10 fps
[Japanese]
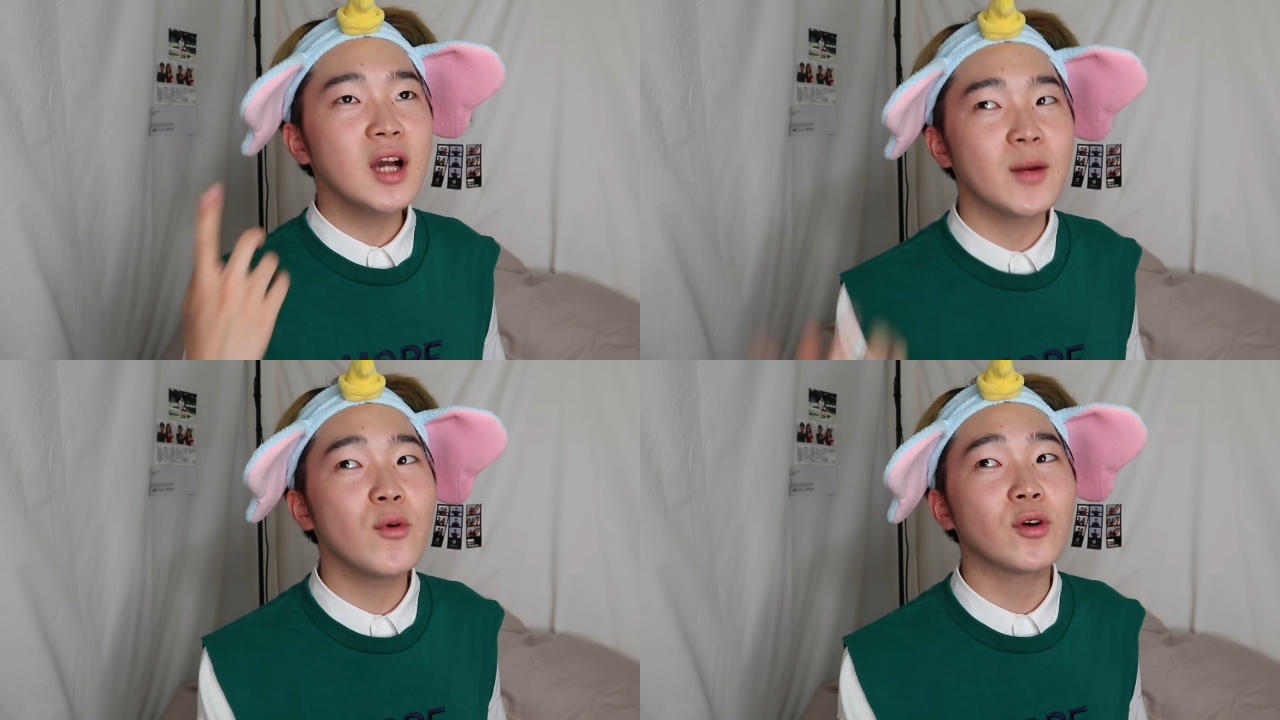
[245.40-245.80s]

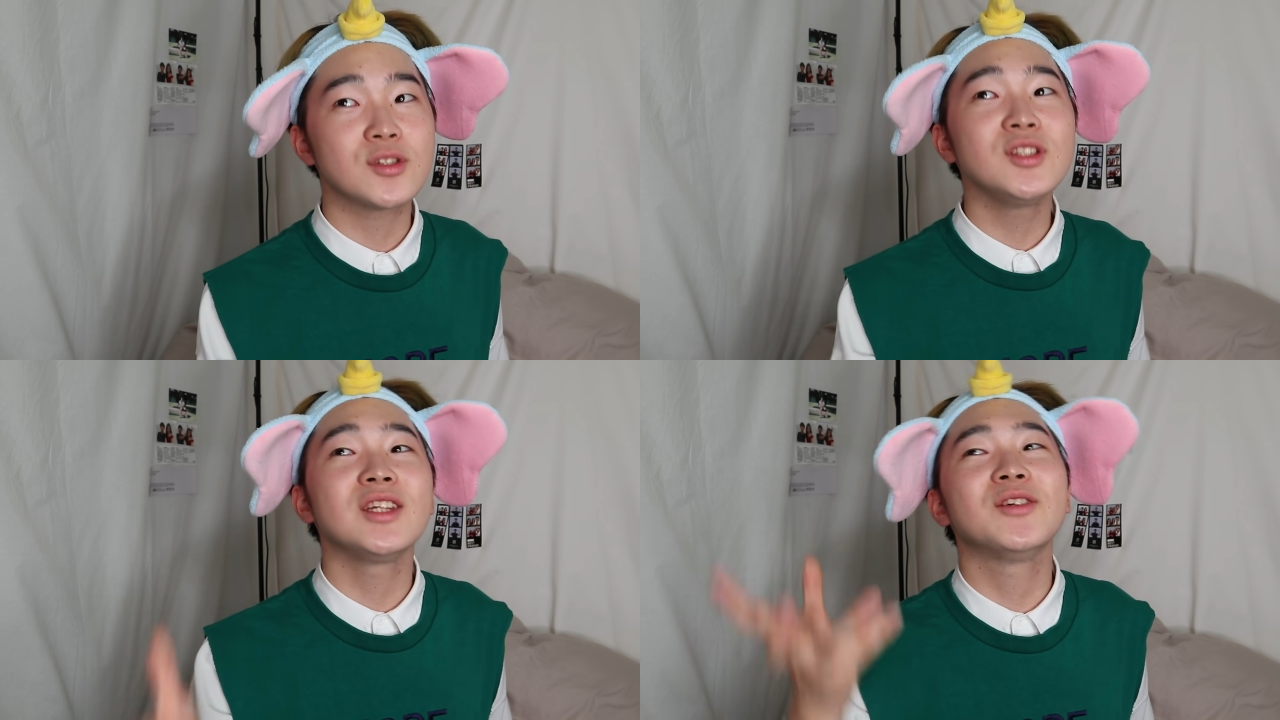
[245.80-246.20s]
がもう1個
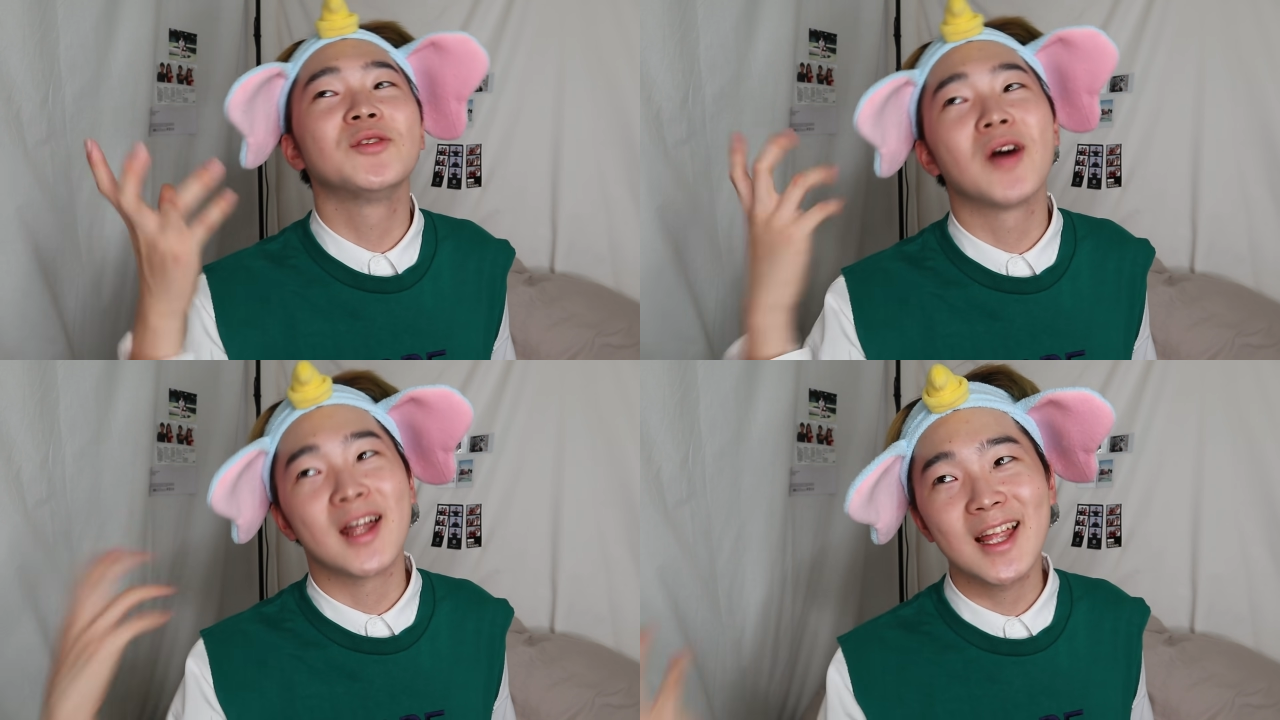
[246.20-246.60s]
ついてくる
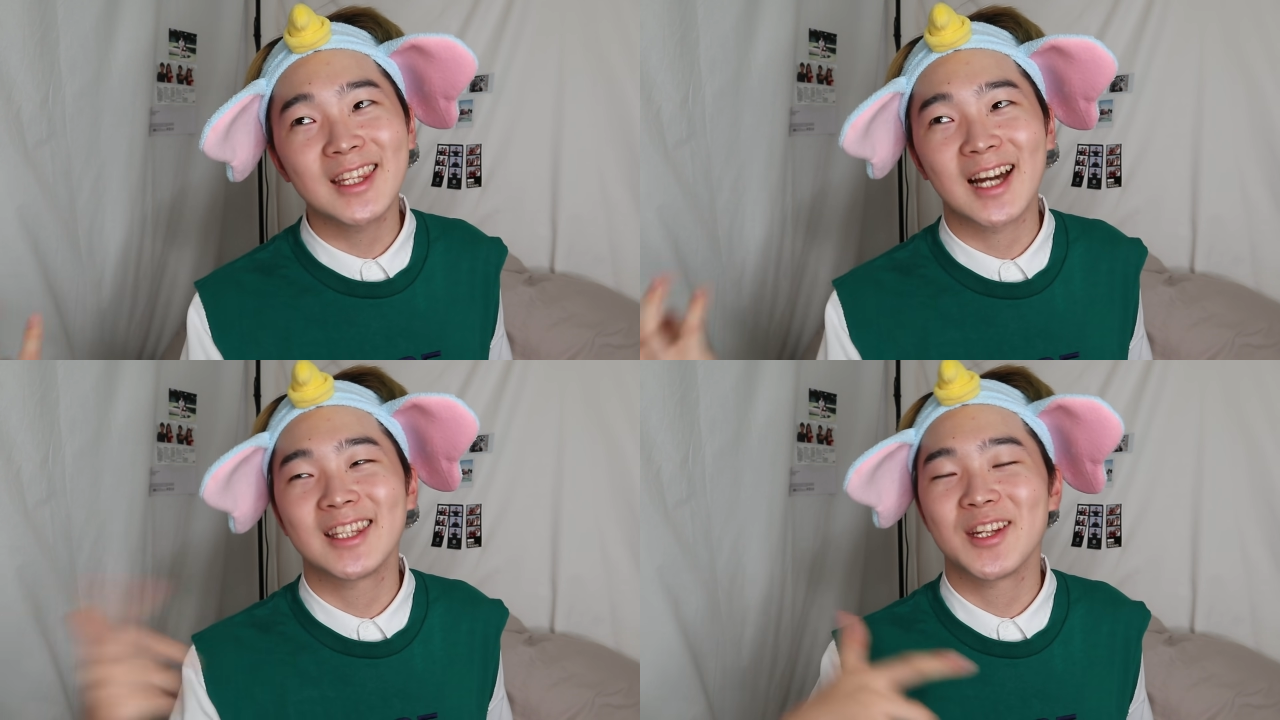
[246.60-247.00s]
のかなっ
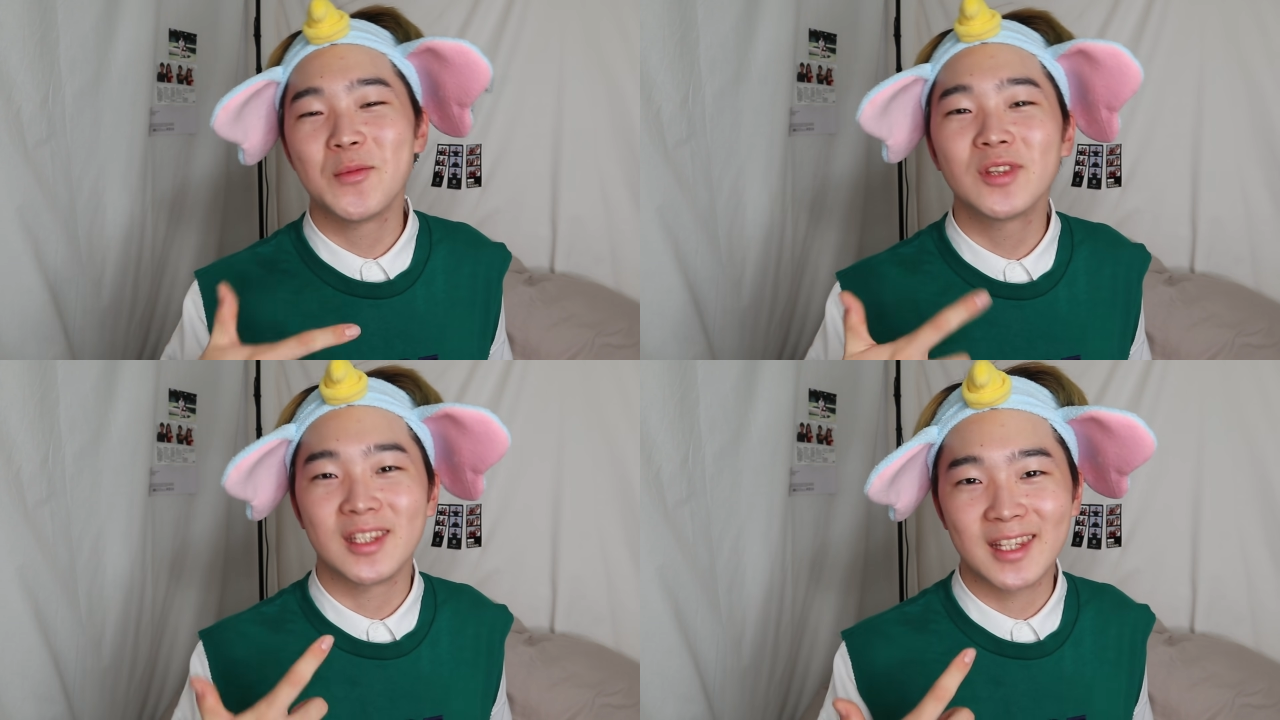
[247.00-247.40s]
て勝手に
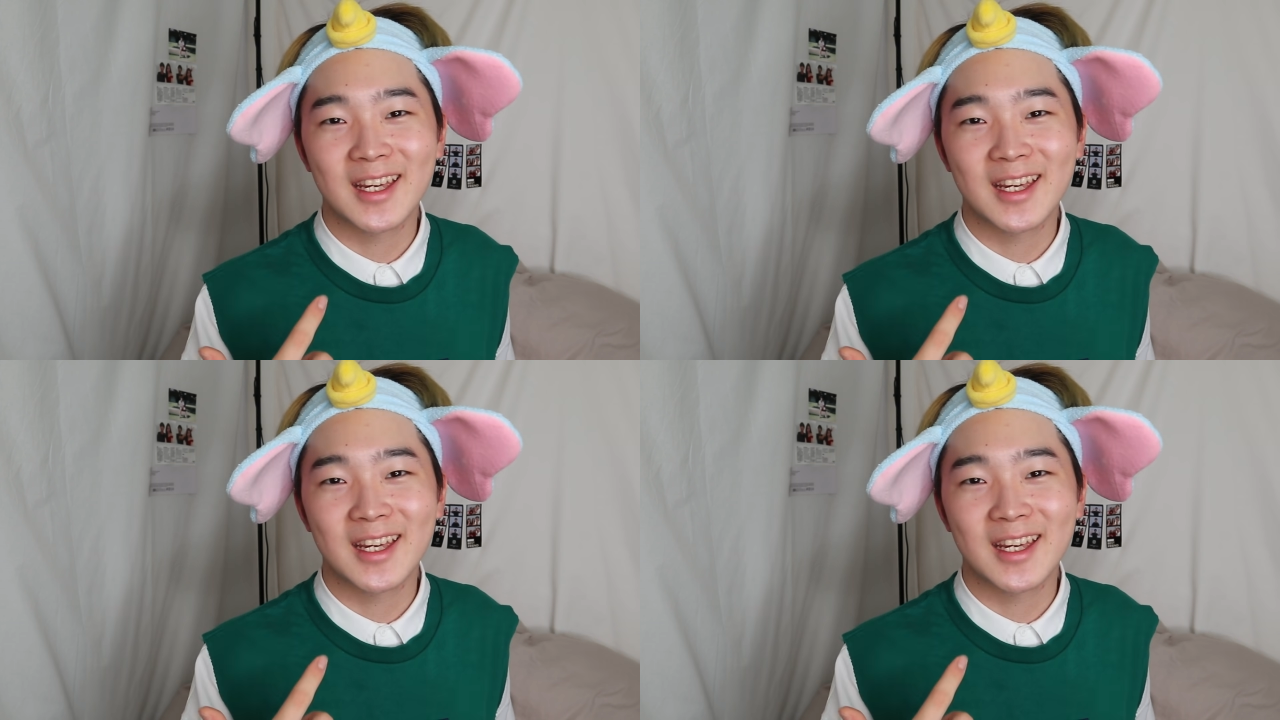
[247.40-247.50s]
思ってて。